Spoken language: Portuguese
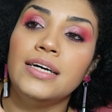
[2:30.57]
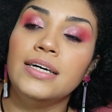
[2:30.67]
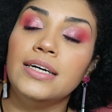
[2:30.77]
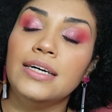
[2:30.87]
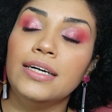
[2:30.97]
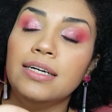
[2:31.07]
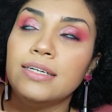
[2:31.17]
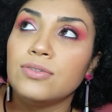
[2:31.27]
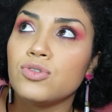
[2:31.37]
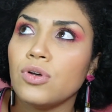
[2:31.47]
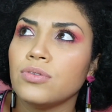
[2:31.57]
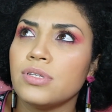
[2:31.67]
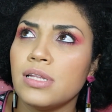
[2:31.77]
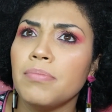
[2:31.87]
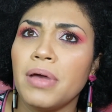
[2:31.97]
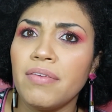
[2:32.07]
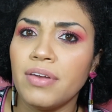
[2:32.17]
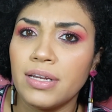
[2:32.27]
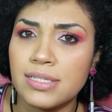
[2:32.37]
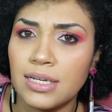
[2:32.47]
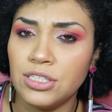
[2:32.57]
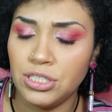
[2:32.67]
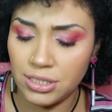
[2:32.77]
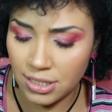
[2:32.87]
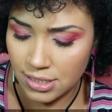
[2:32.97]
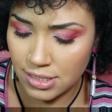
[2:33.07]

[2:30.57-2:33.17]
Uh, os outros também vêm nas caixinhas,